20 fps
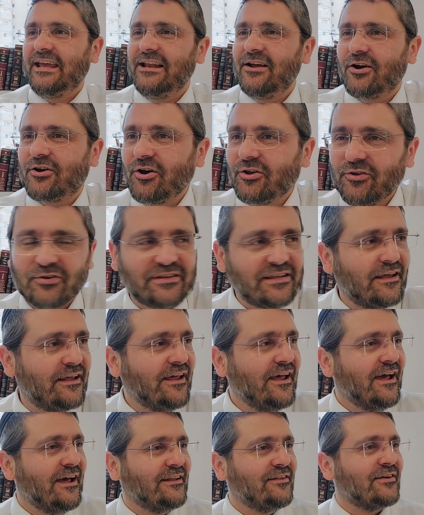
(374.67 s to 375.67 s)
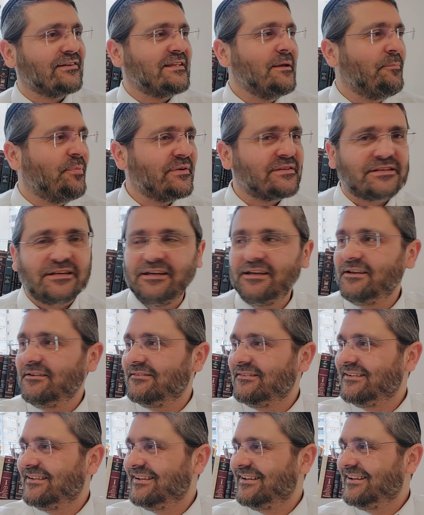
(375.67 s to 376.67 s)
il est encore dans ses, dans ses
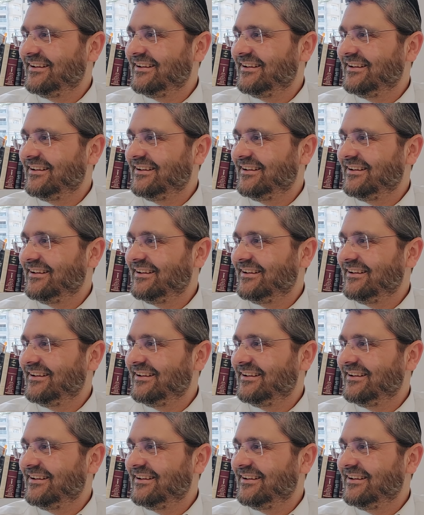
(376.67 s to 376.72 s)
poskim.